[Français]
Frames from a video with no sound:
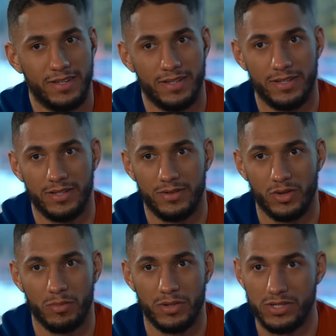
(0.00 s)
Et
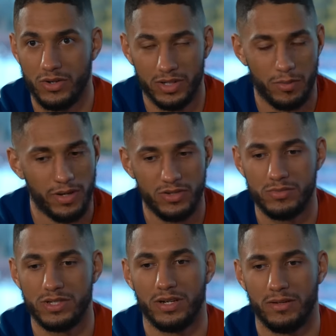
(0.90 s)
donc il m'a dit quand es prêt, tu
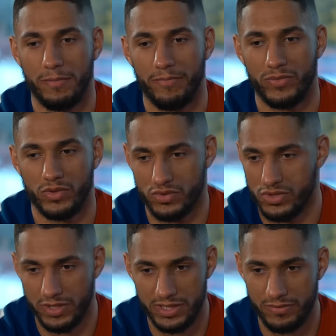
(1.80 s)
me diras. Donc
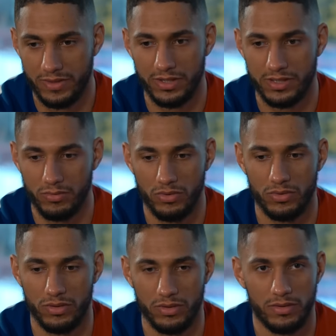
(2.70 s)
je dis viens, c'est bon,
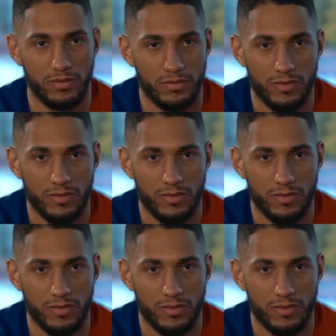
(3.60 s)
euh,